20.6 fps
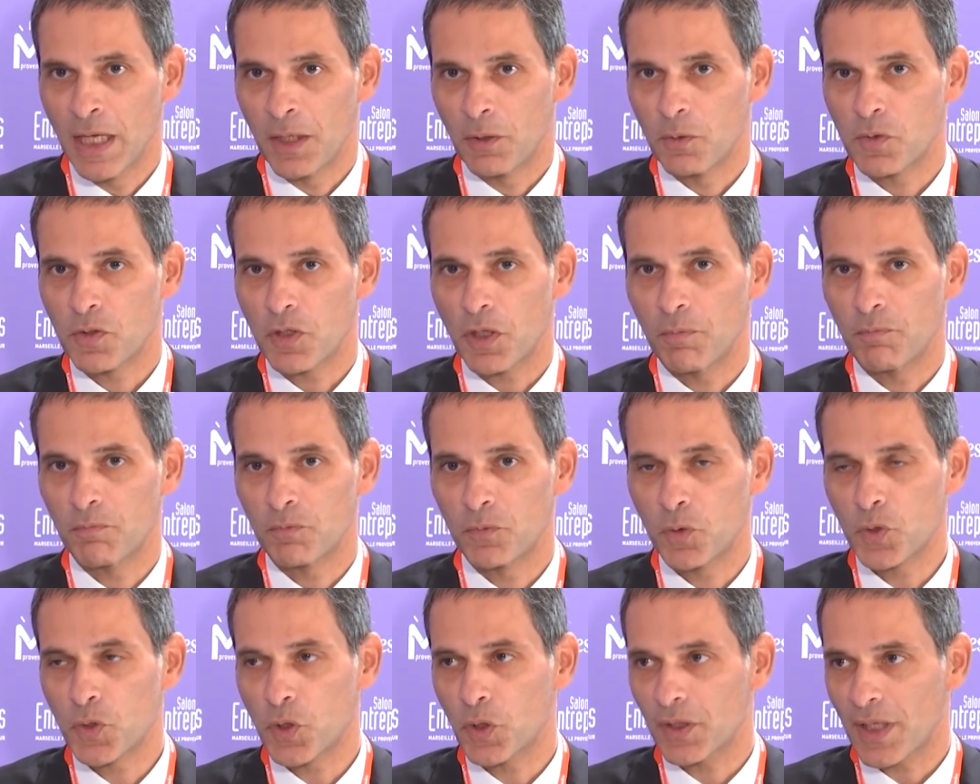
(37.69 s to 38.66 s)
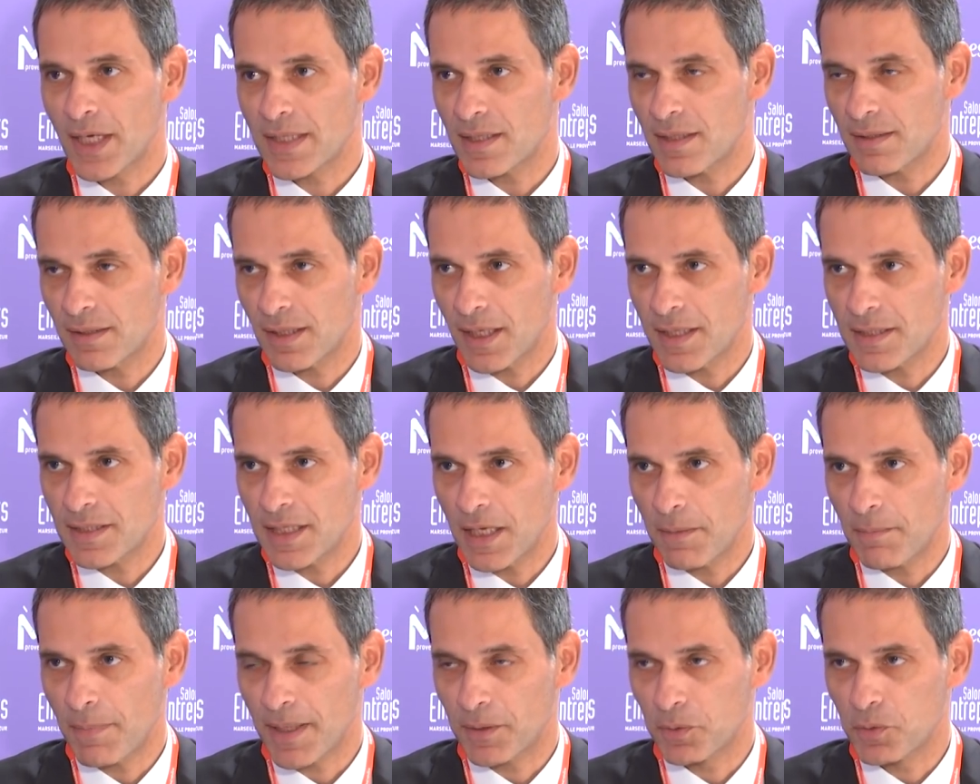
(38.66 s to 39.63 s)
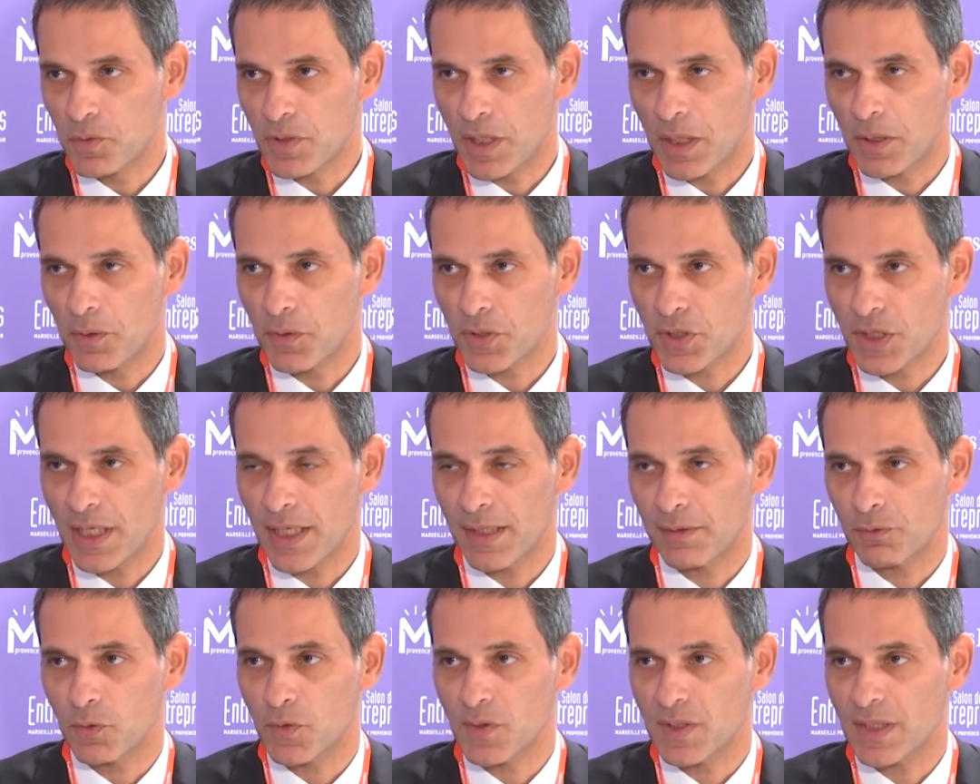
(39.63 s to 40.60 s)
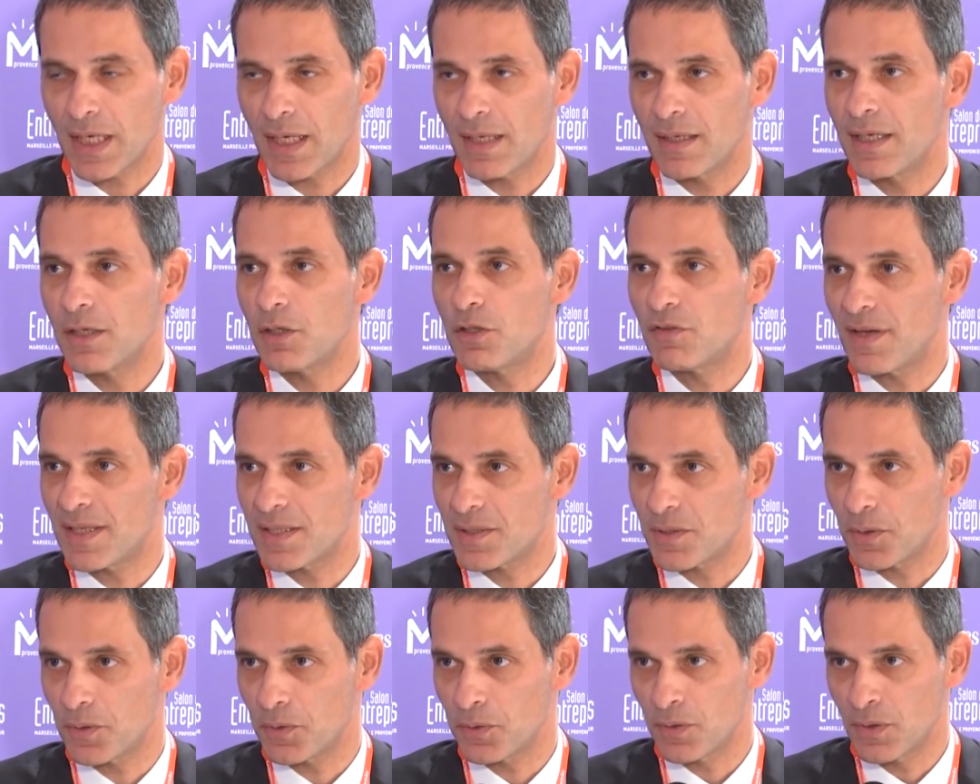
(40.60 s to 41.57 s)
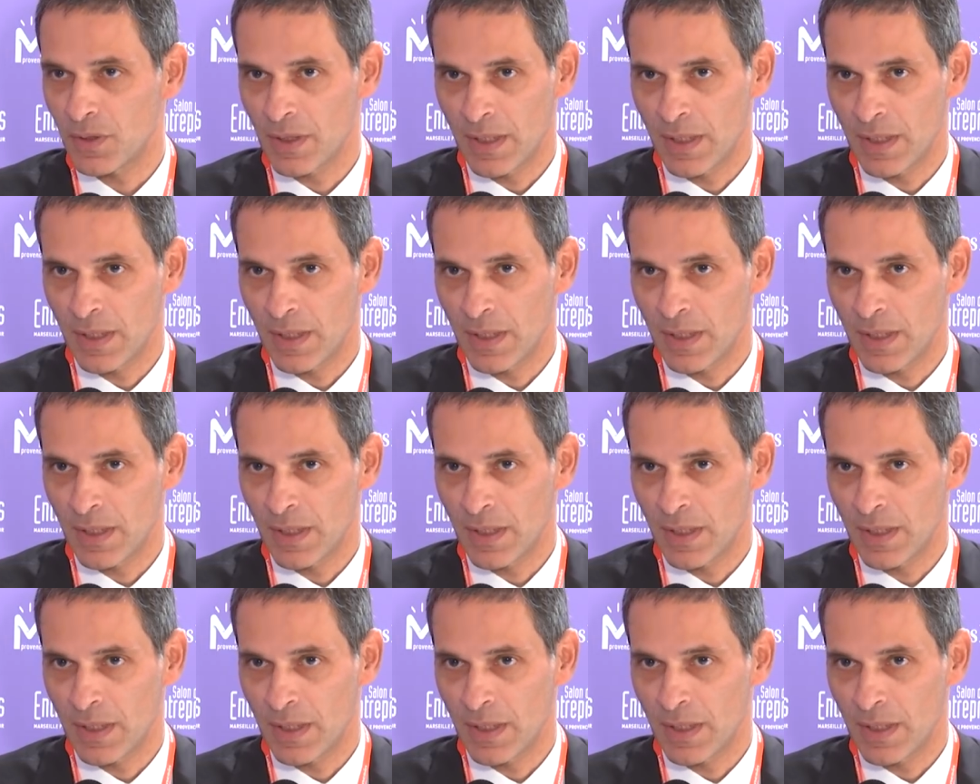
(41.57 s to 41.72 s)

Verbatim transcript: Nous sommes toujours très intéressés par tout ce qui concerne l'innovation